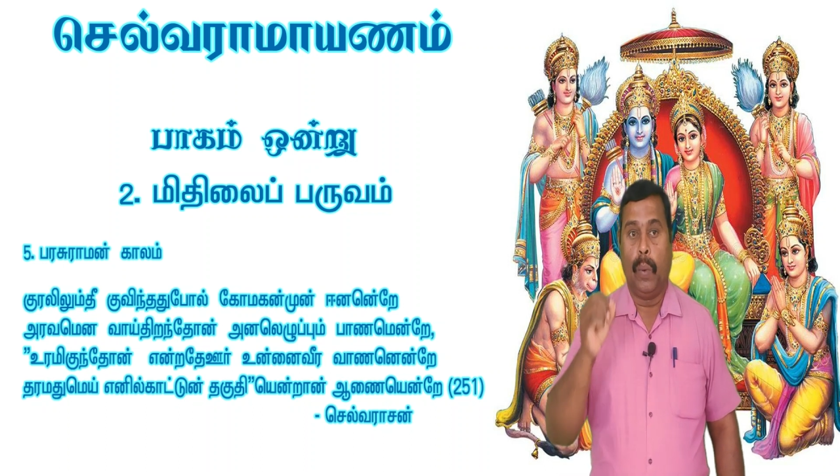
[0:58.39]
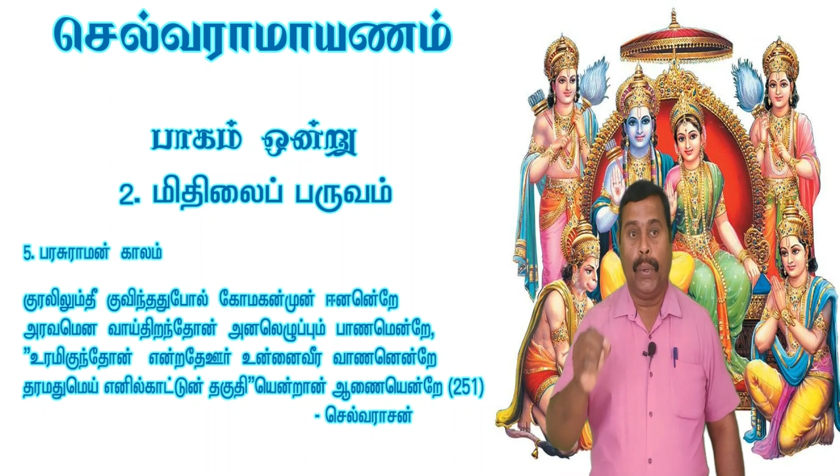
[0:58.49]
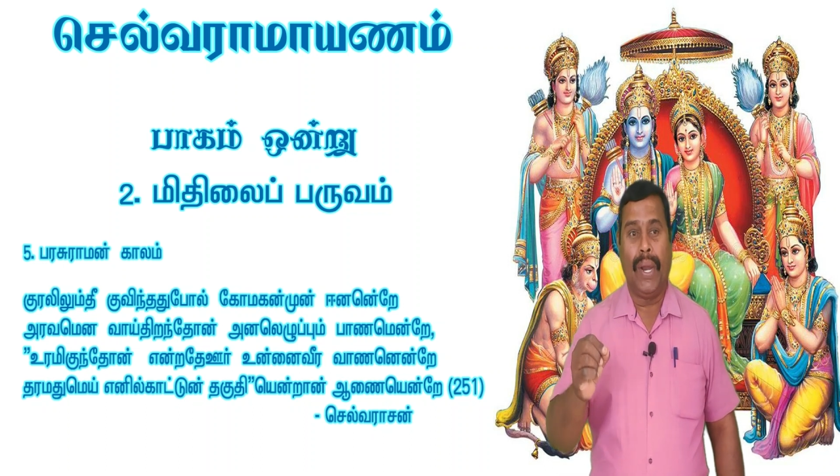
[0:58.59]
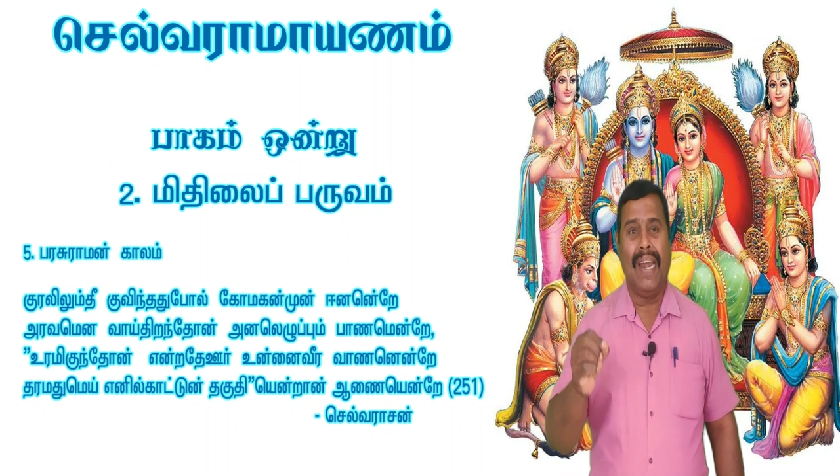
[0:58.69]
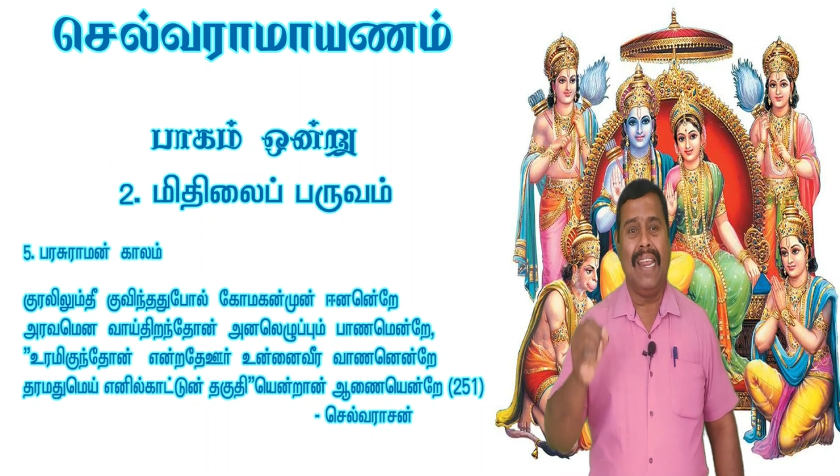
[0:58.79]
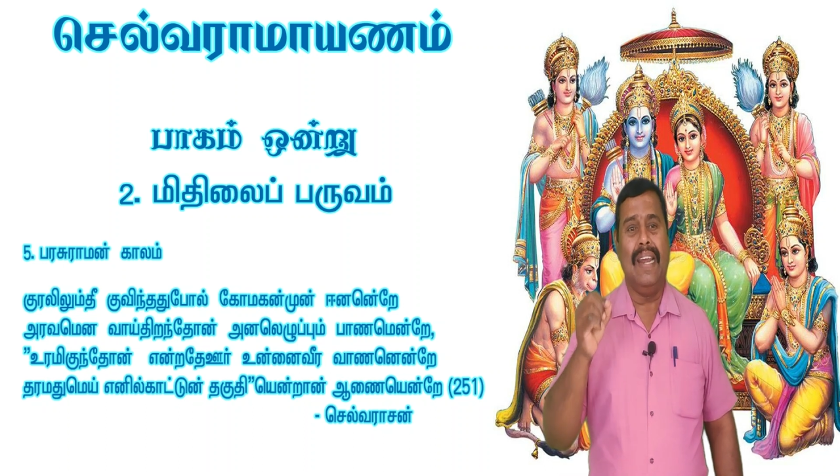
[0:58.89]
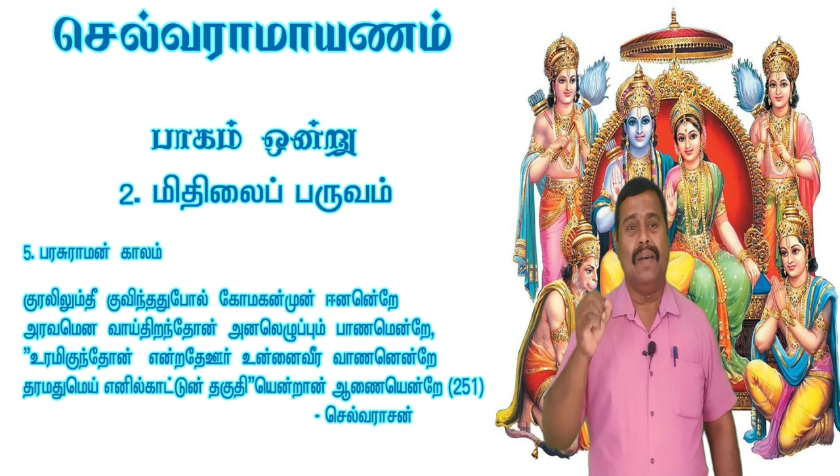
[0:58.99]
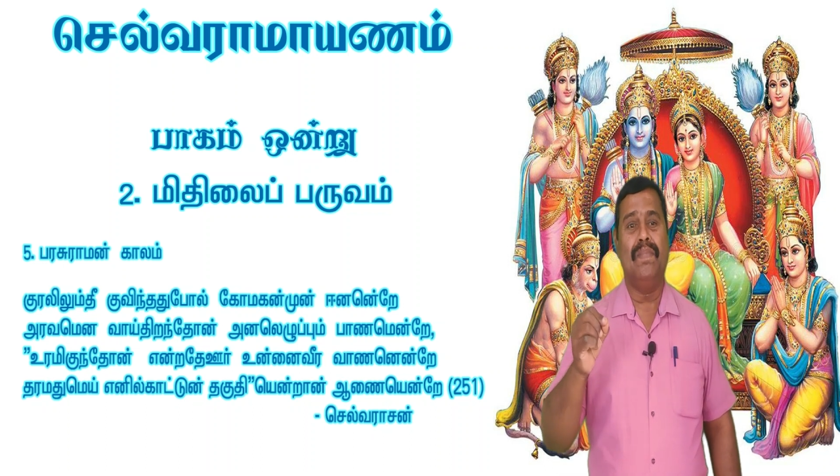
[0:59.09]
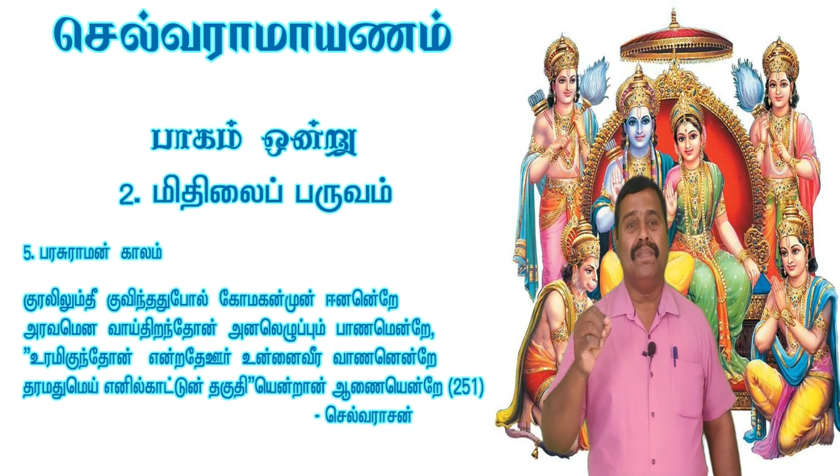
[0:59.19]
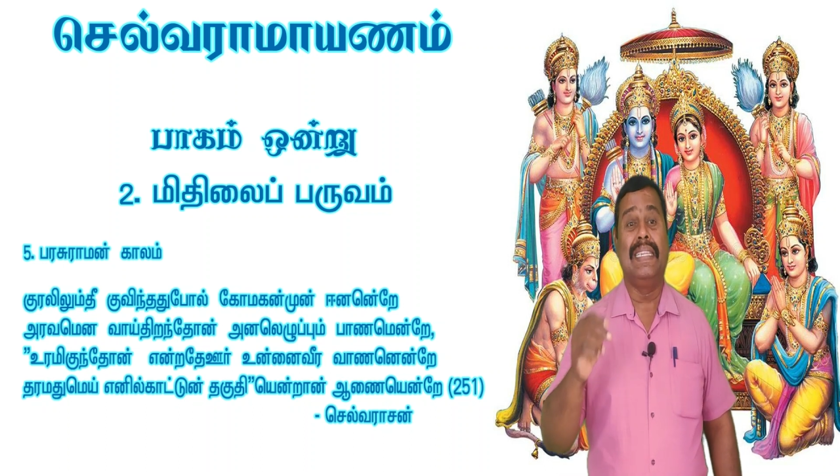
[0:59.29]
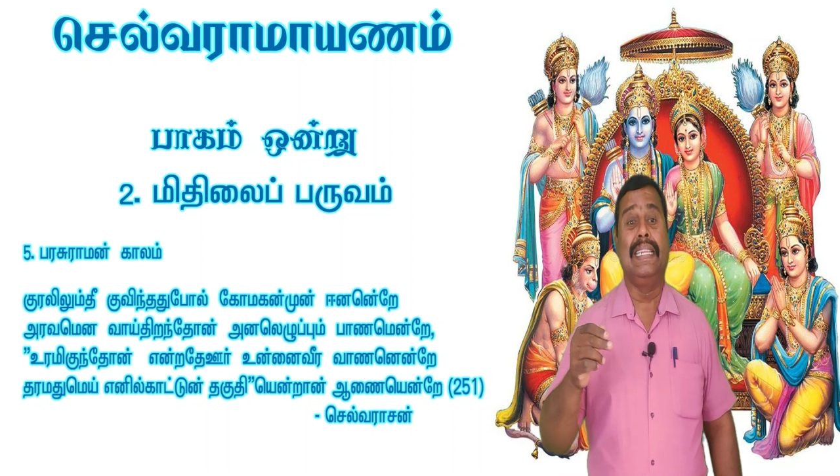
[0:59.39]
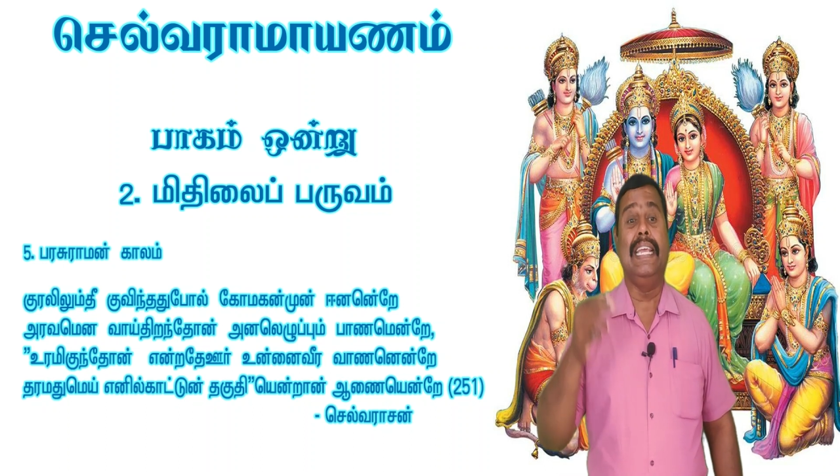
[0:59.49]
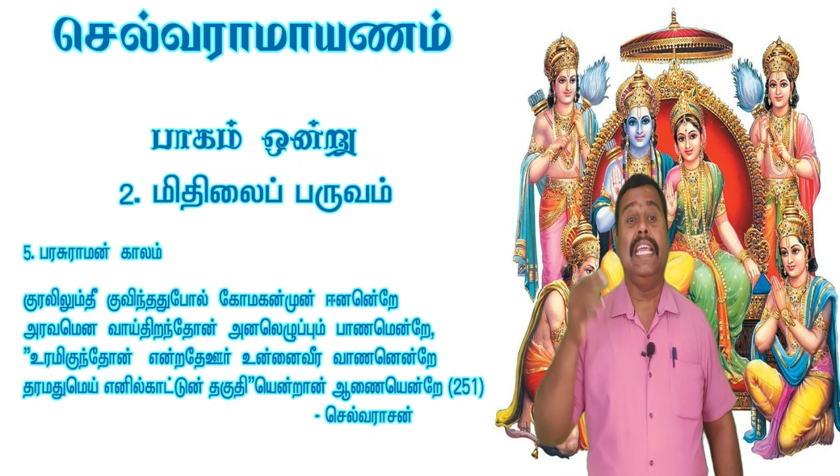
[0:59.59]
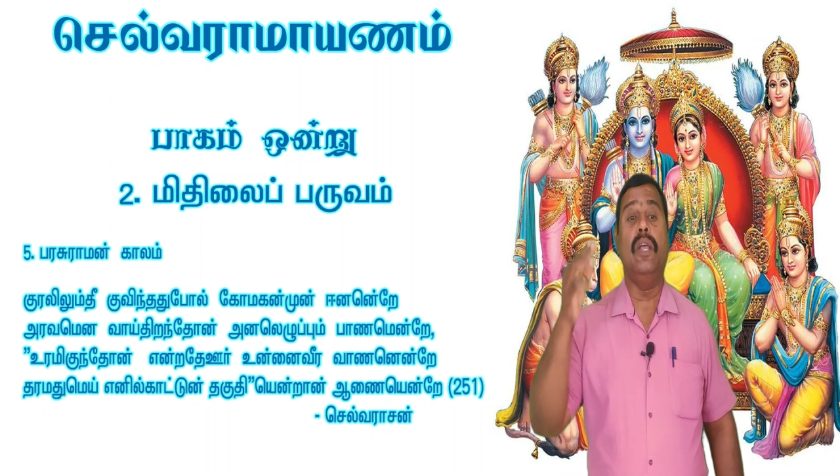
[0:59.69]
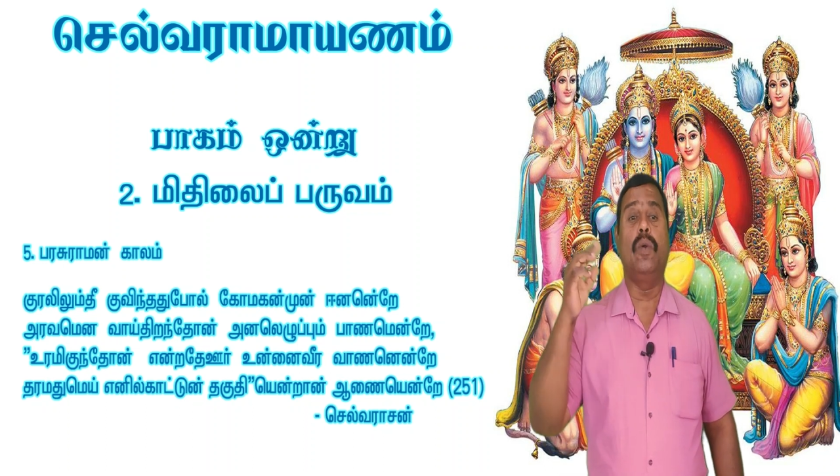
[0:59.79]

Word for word: குரலிலும் தீ